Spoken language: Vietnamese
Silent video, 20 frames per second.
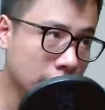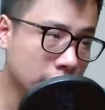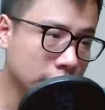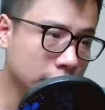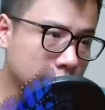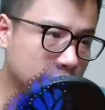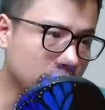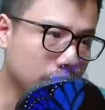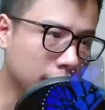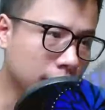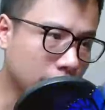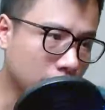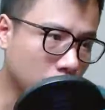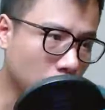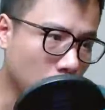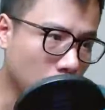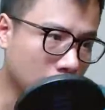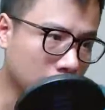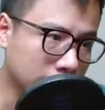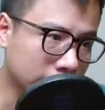Sắc mặt
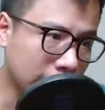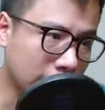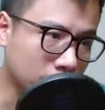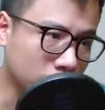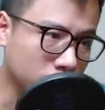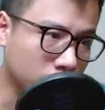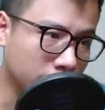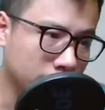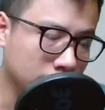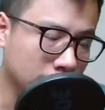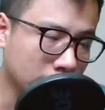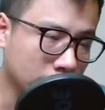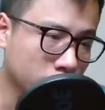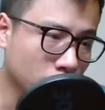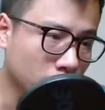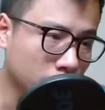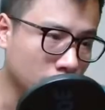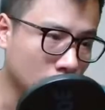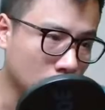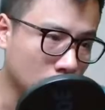của Tào Doanh biến đổi
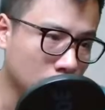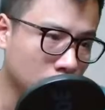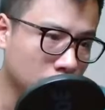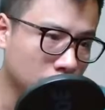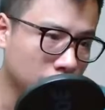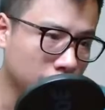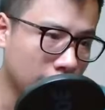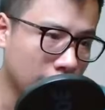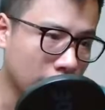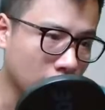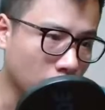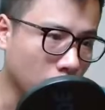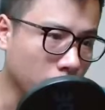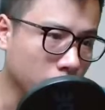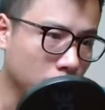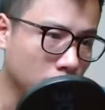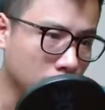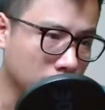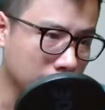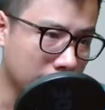một lúc và cuối
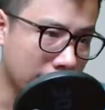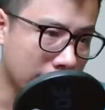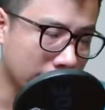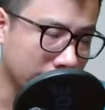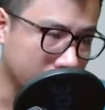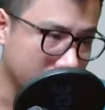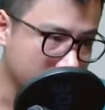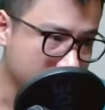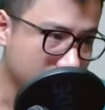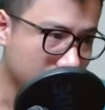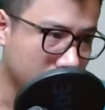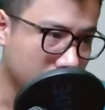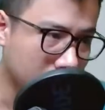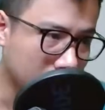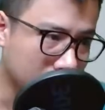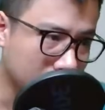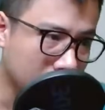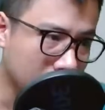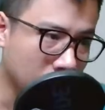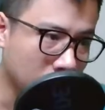cùng là nghiến răng gật
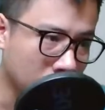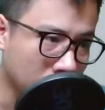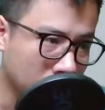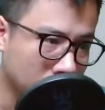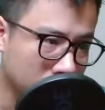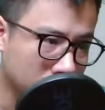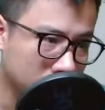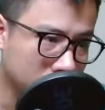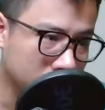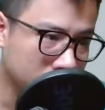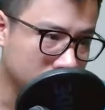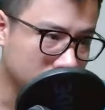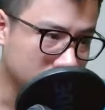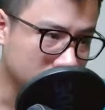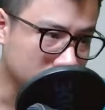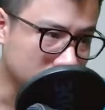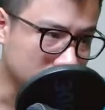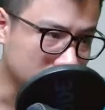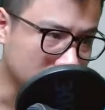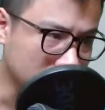đầu.
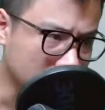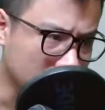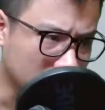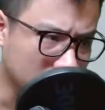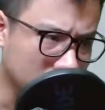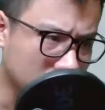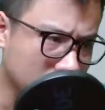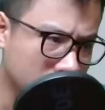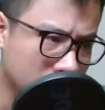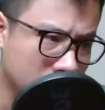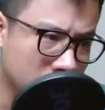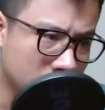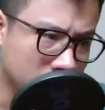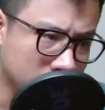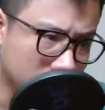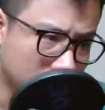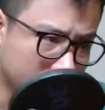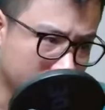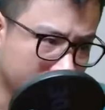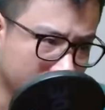Được,
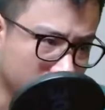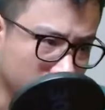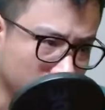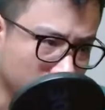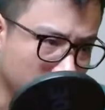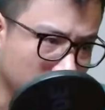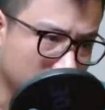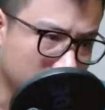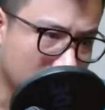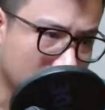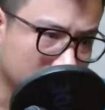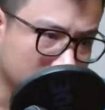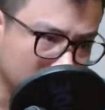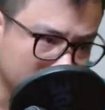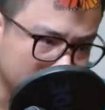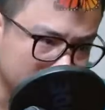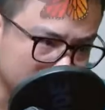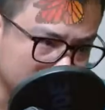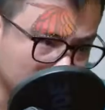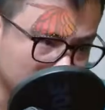lần này huyết mãng
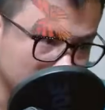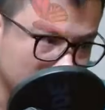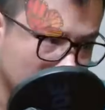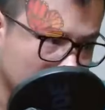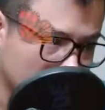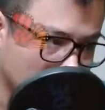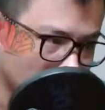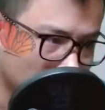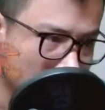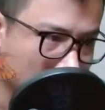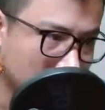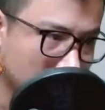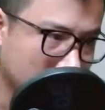thành ta nhận thua.